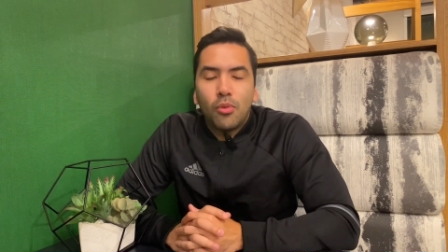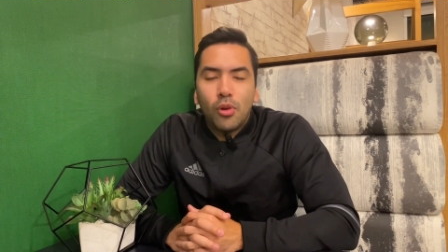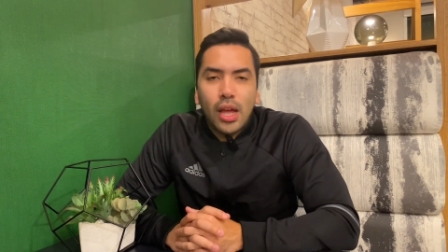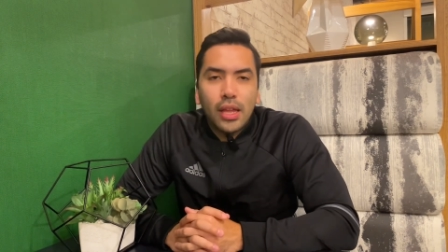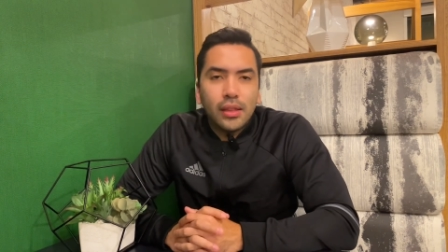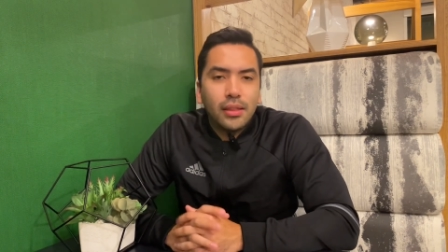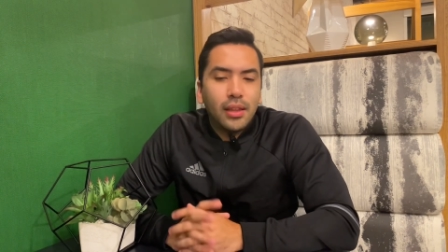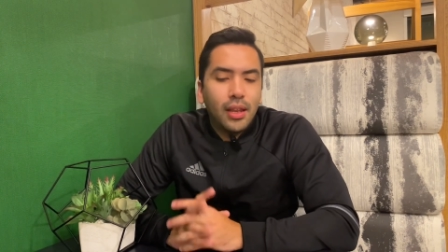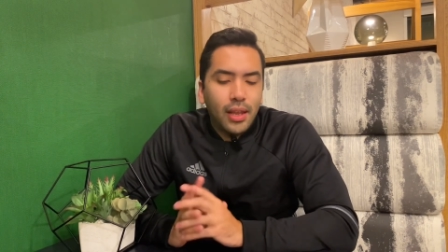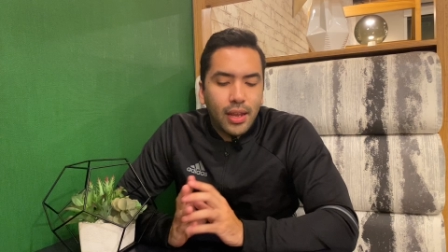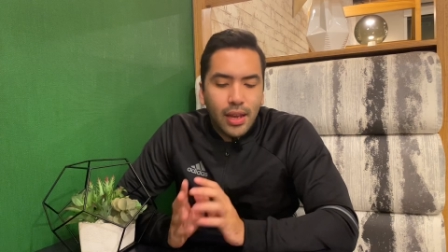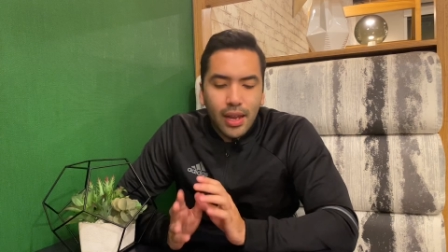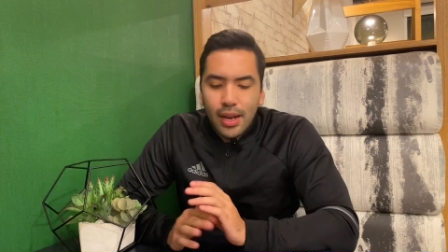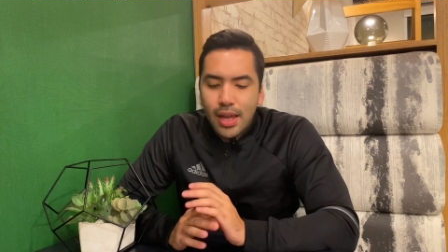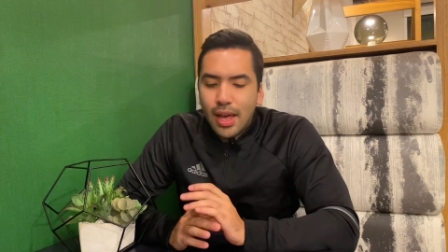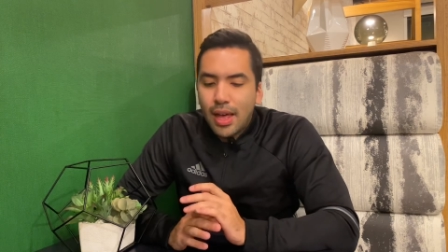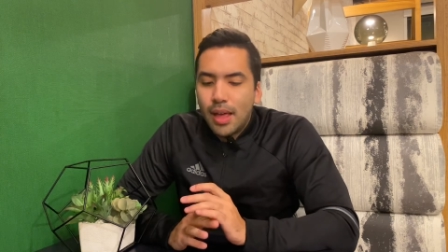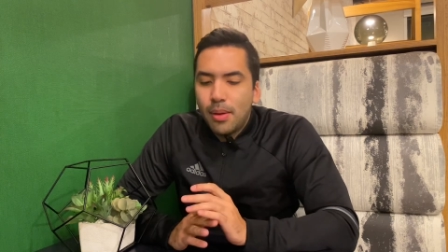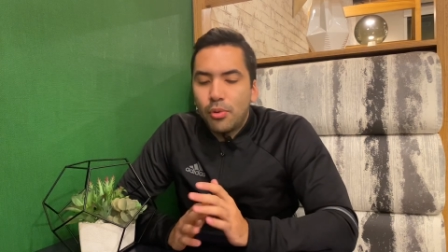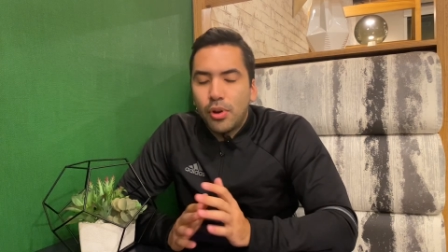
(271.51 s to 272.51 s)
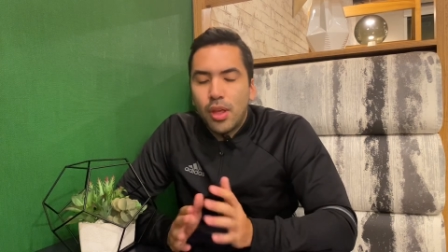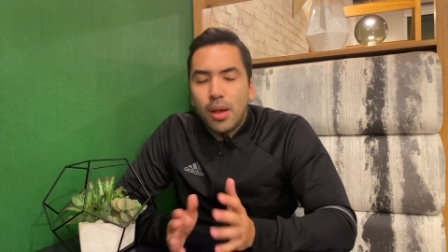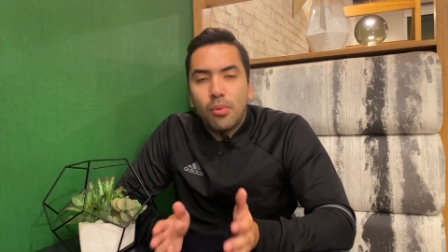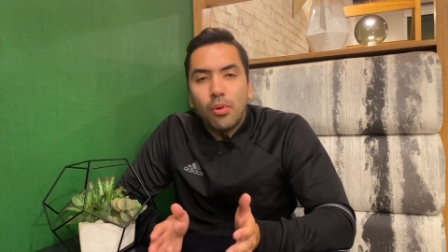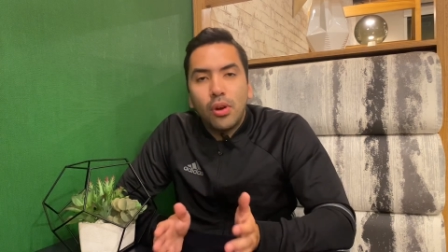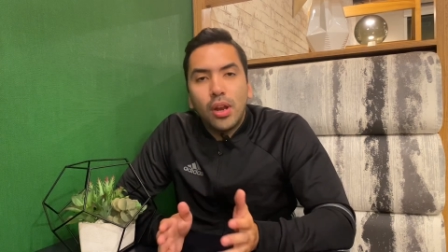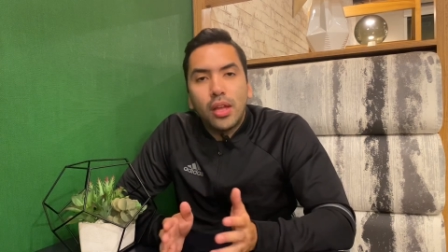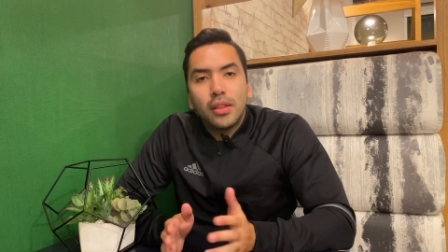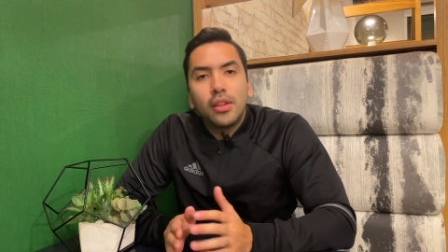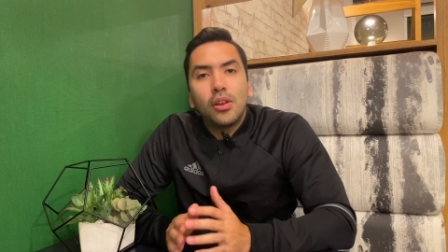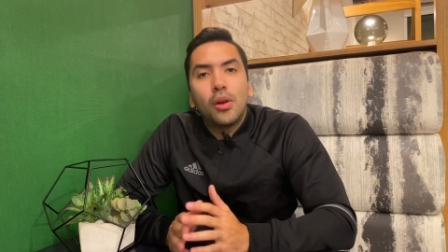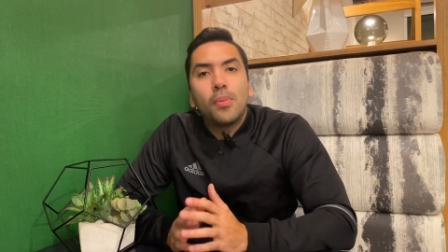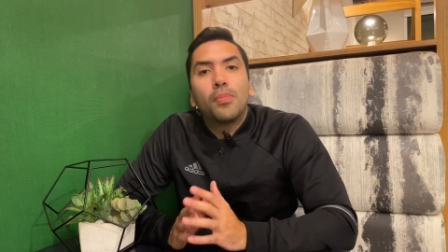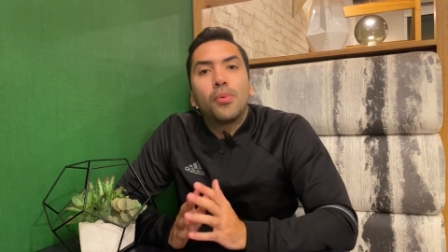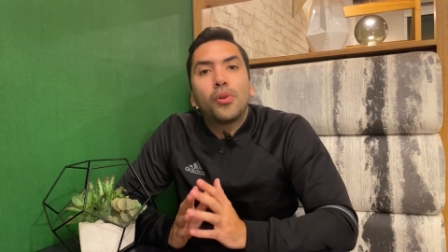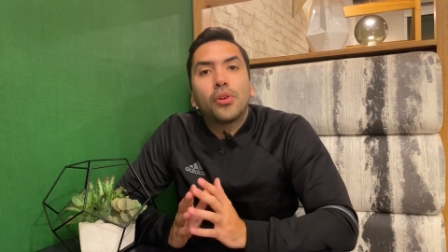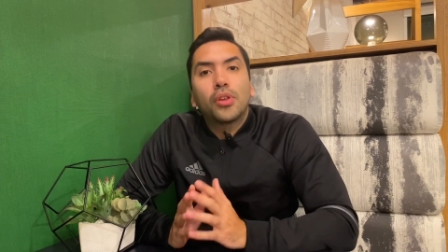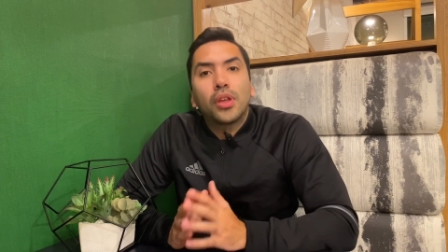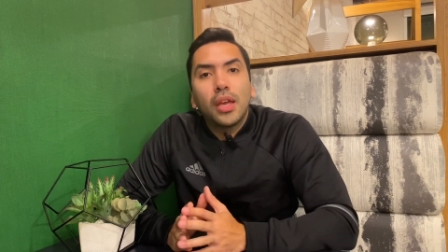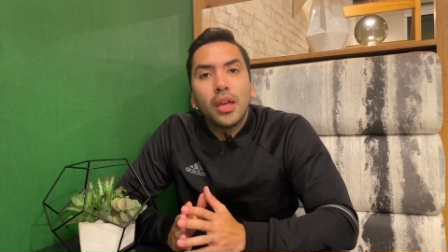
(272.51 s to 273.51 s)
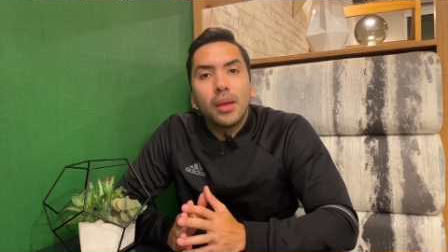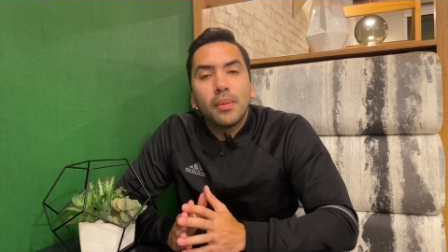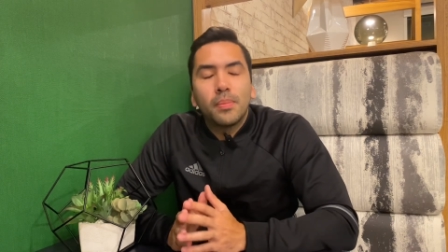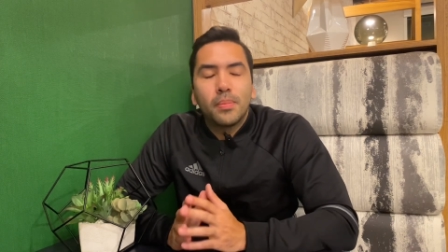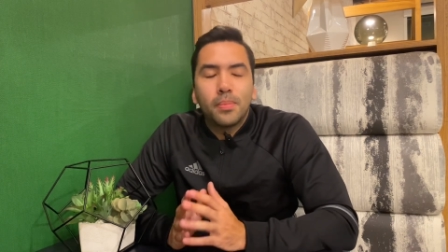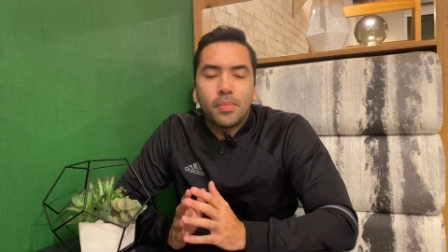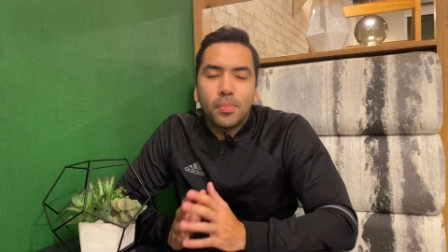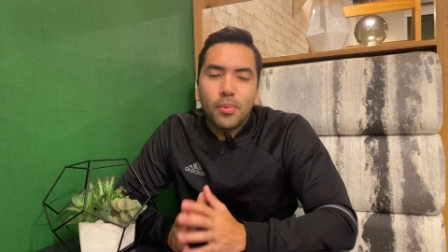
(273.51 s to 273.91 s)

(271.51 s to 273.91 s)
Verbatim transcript: volátiles, que nada de monedas volátiles. ¿Por qué?